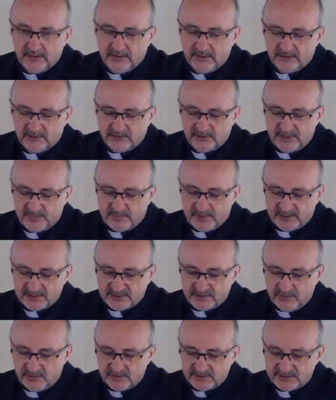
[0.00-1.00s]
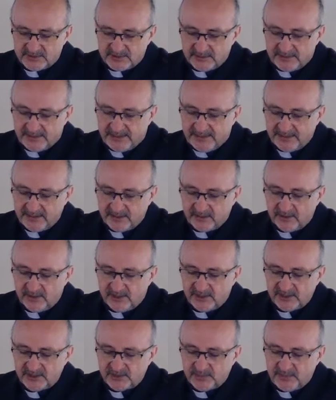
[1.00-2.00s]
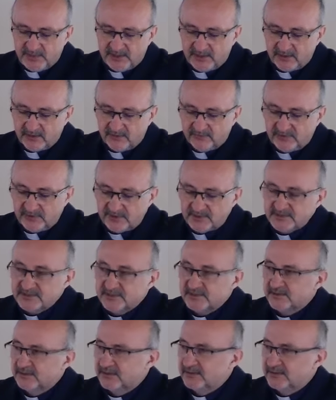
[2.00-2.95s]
To nie pracujący dla niego jakiś pijarowiec,